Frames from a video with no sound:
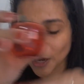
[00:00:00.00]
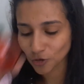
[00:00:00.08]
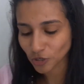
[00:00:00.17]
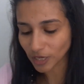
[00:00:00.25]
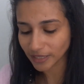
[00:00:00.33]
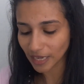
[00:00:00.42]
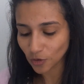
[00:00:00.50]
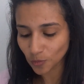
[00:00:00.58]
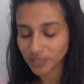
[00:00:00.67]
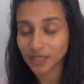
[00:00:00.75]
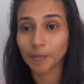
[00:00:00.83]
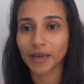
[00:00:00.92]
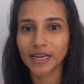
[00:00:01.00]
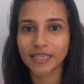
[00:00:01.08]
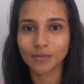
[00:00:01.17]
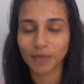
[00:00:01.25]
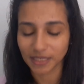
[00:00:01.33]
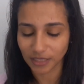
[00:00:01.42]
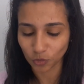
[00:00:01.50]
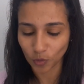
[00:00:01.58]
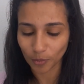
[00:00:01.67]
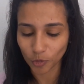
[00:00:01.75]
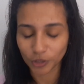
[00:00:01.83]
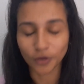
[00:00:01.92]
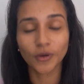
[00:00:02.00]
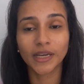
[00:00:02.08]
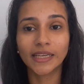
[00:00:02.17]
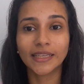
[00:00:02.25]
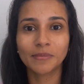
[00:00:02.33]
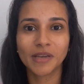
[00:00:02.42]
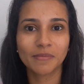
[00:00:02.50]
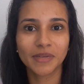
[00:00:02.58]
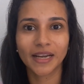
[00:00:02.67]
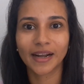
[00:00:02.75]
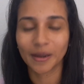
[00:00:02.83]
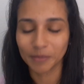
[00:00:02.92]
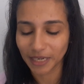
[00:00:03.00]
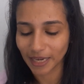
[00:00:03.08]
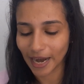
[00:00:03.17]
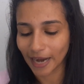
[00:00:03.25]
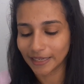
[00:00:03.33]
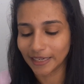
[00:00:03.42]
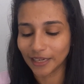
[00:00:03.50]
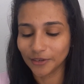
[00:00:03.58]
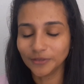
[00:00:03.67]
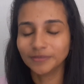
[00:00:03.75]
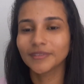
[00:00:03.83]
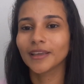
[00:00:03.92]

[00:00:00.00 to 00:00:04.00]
Eu já tenho umas que parece maçã do amor que eu ganhei da minha amiga Camila Carneiro,